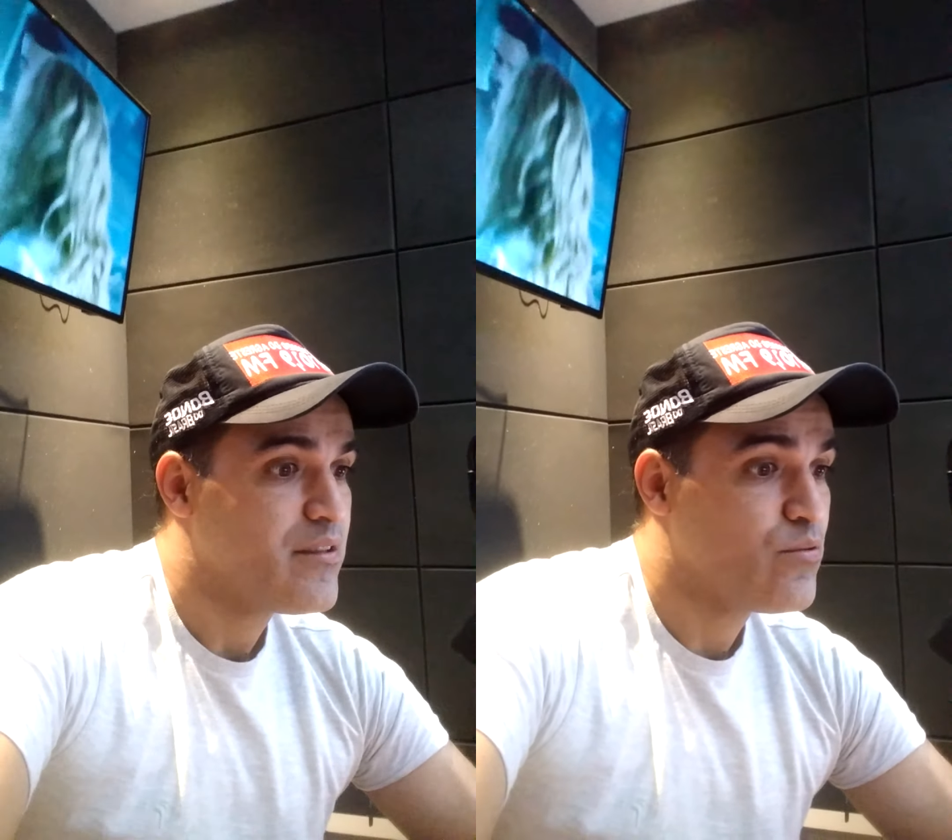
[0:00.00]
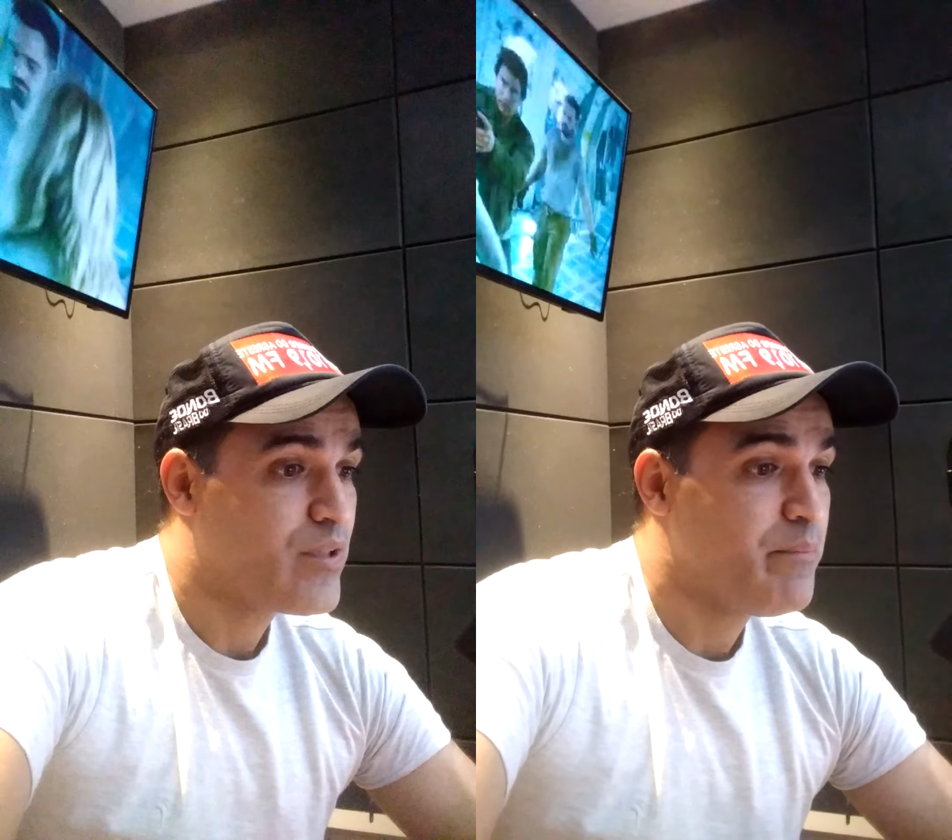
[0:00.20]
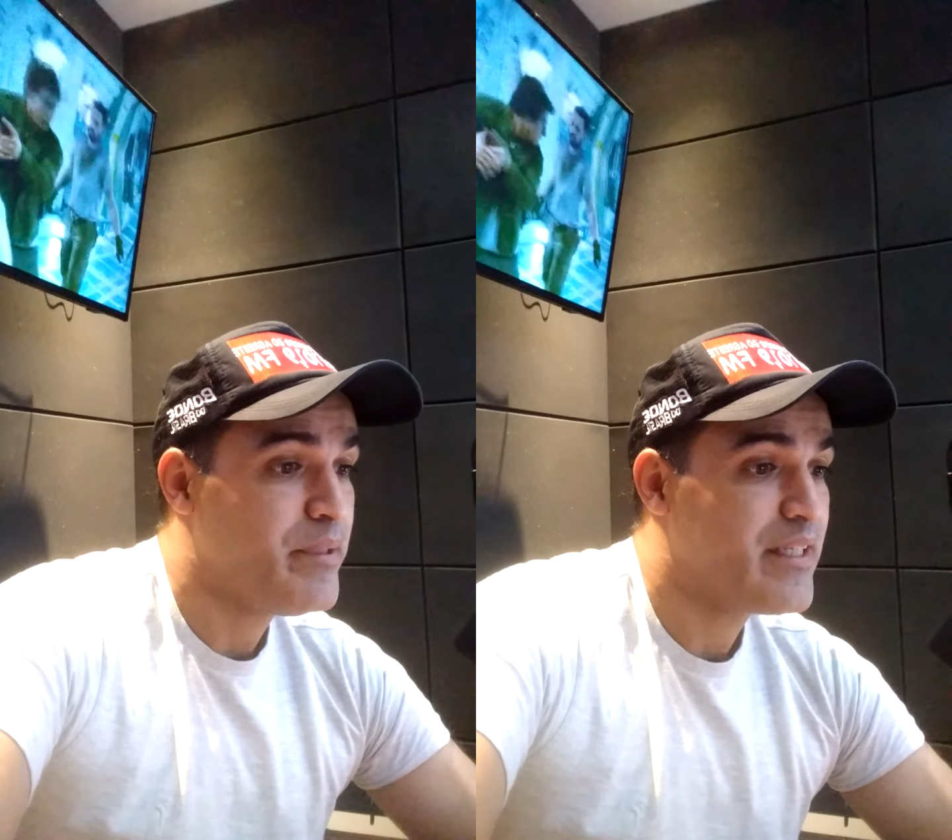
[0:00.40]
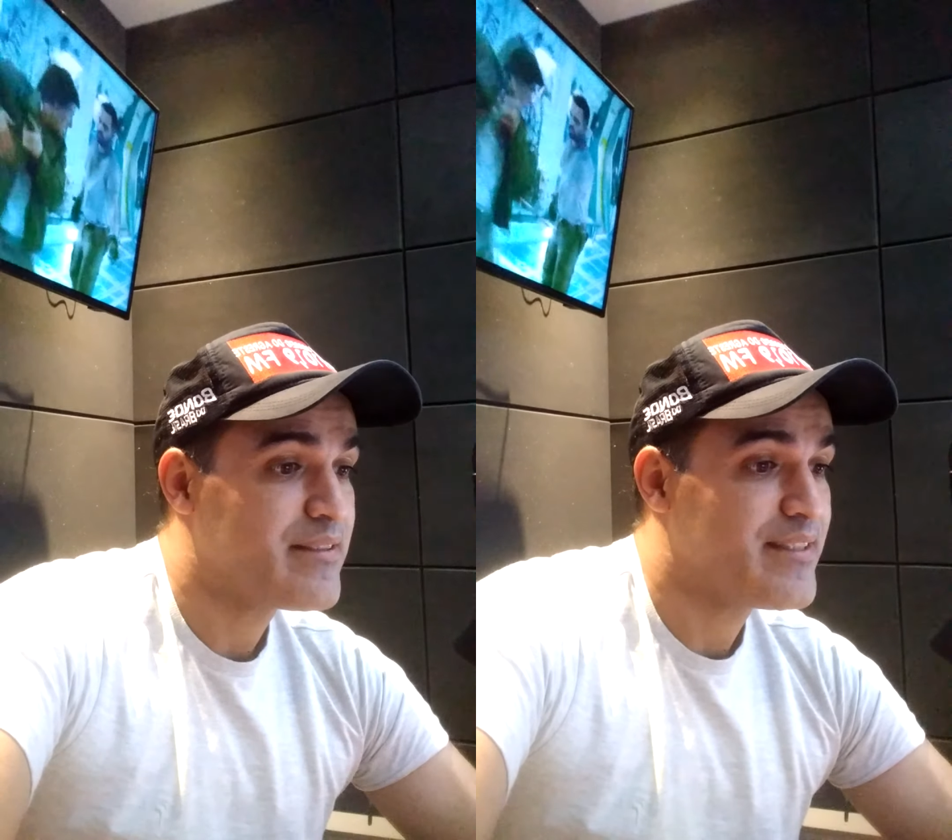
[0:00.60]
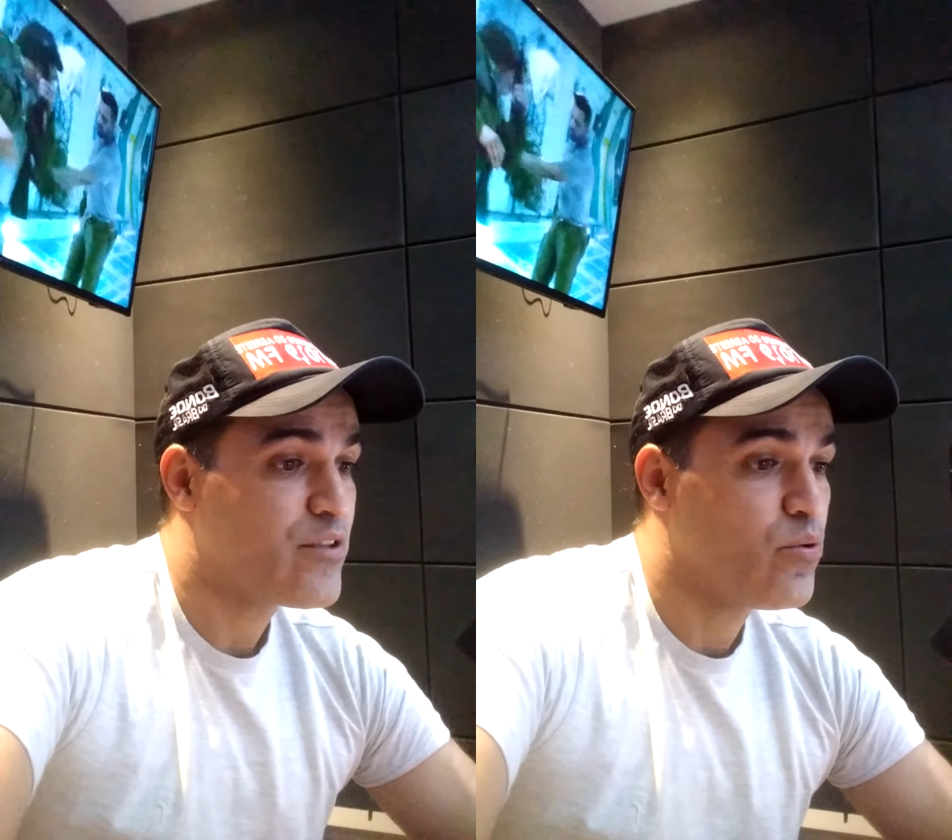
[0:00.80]
do Campinense
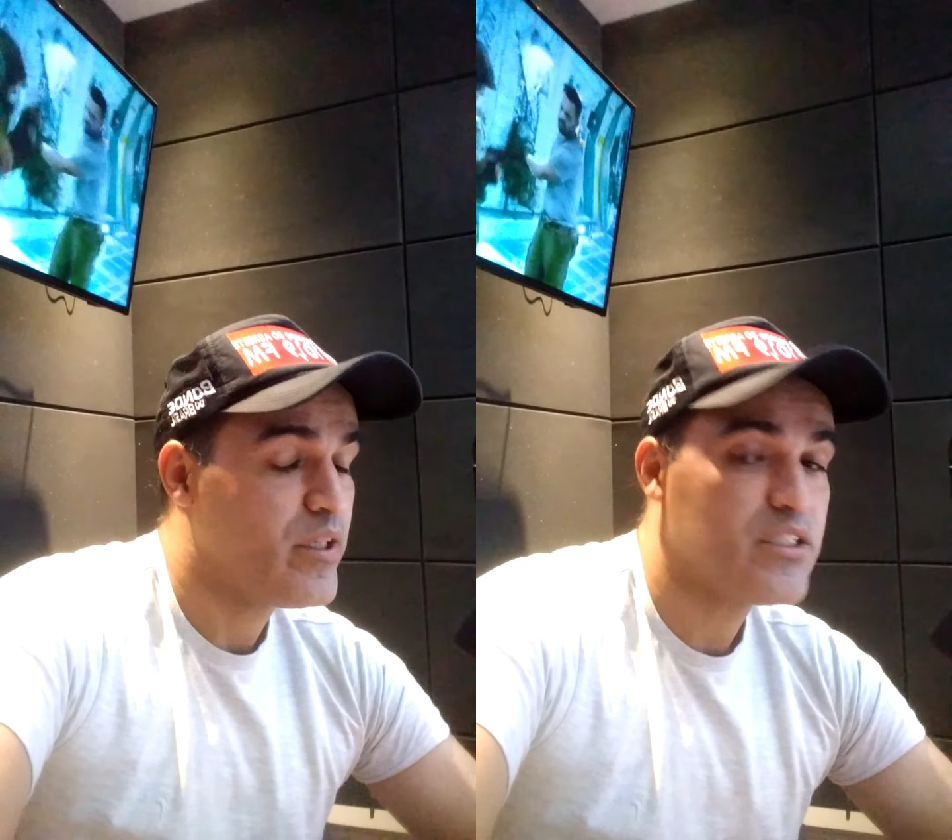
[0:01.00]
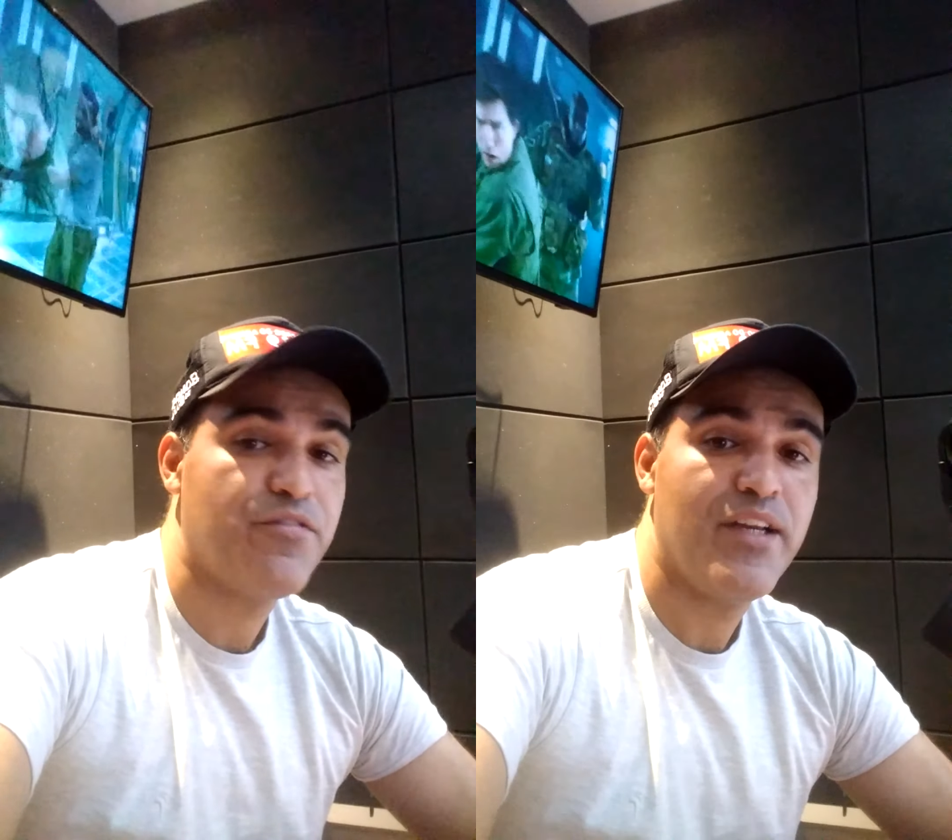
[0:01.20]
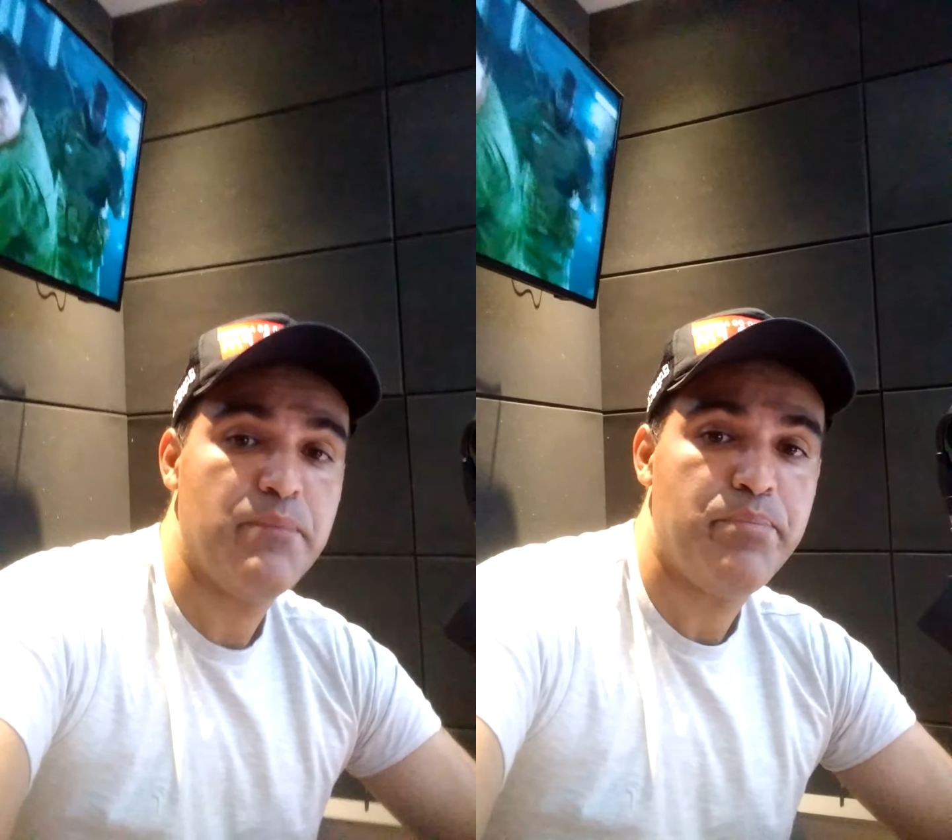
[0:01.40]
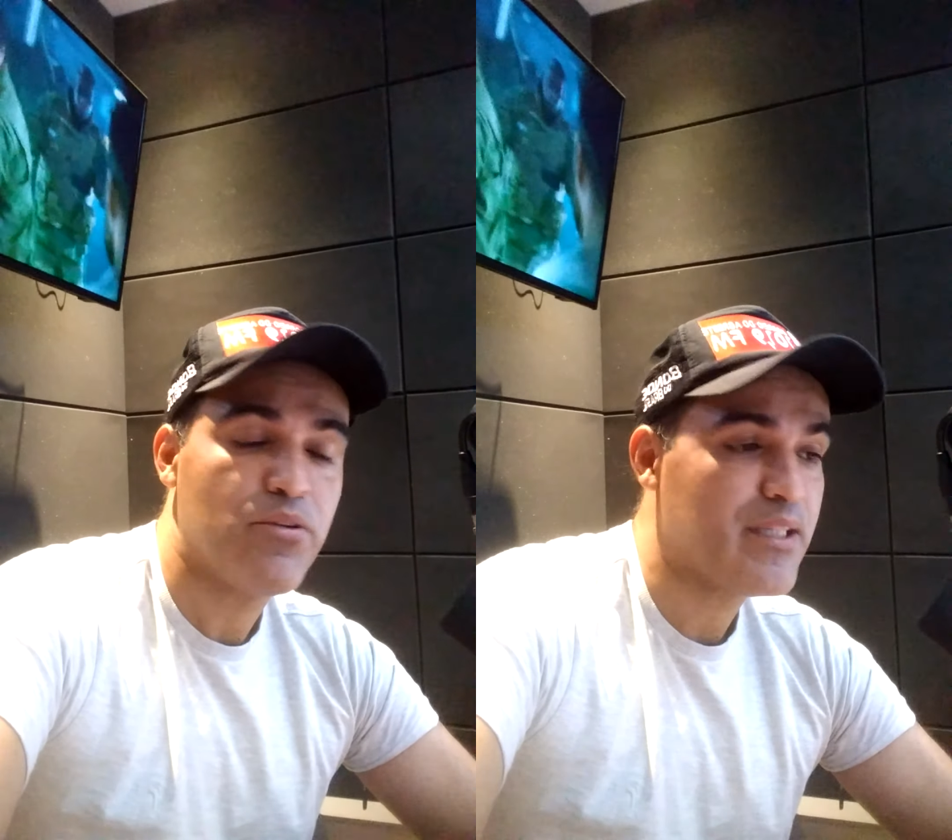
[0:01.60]
nessa conquista, Felipinho